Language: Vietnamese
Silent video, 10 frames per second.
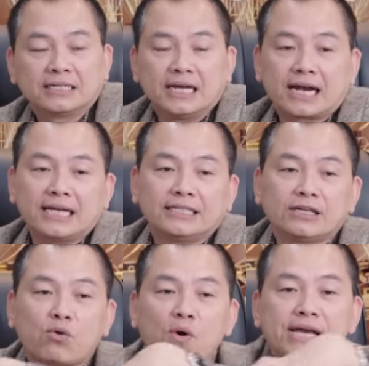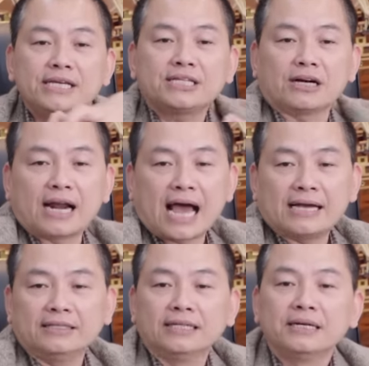để các anh chị quay trở
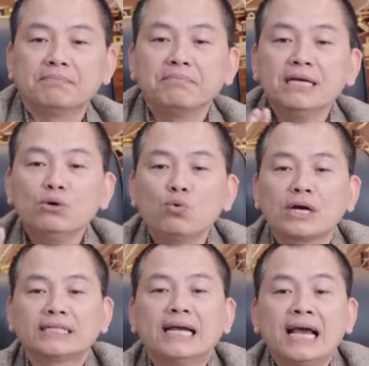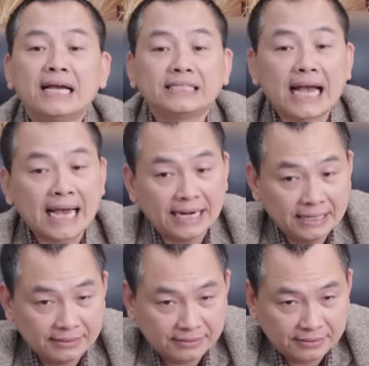lại build cái thế hệ trẻ
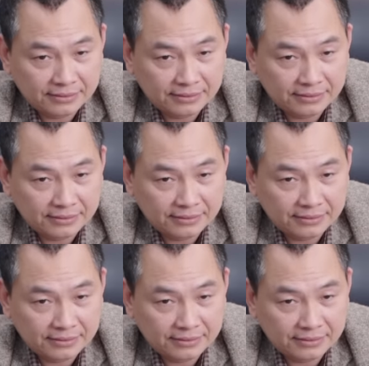lên